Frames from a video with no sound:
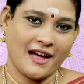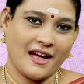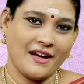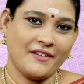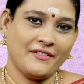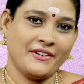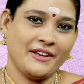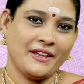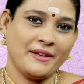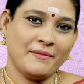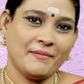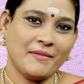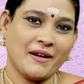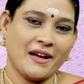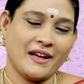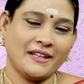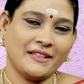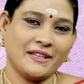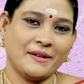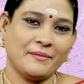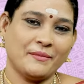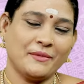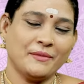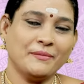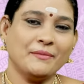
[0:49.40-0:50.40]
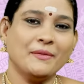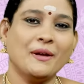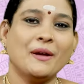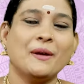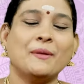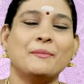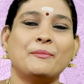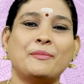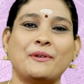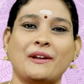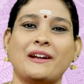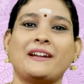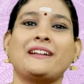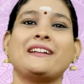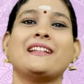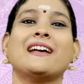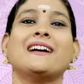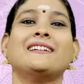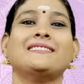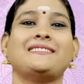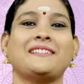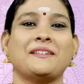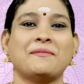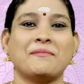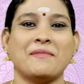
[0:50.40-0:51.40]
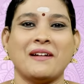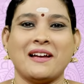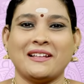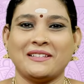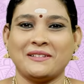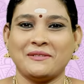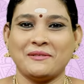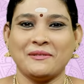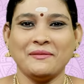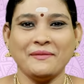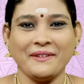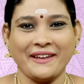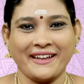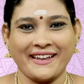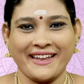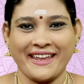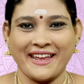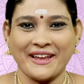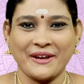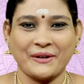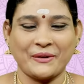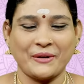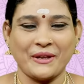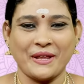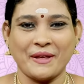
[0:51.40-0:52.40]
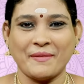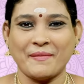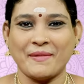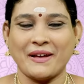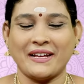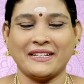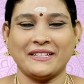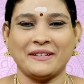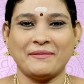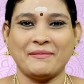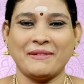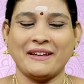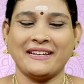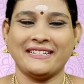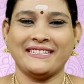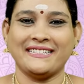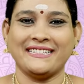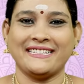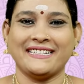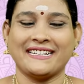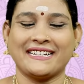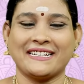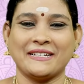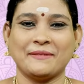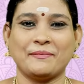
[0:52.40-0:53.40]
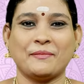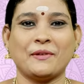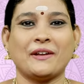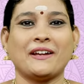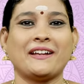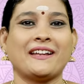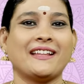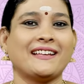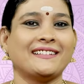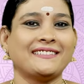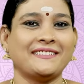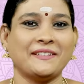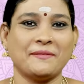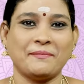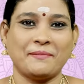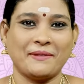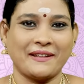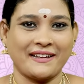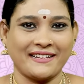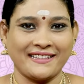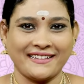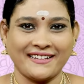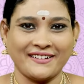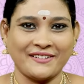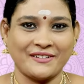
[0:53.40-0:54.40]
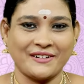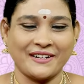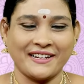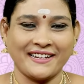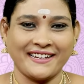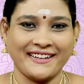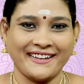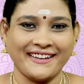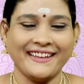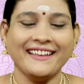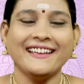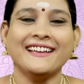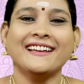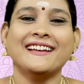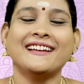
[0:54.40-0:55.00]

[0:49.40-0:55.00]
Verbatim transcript: ஆவணி மாதமும் புரட்டாசி மாதமும் இணையக்கூடிய மாதமாக இது இருக்குது புரட்டாசி பிறந்த உடனே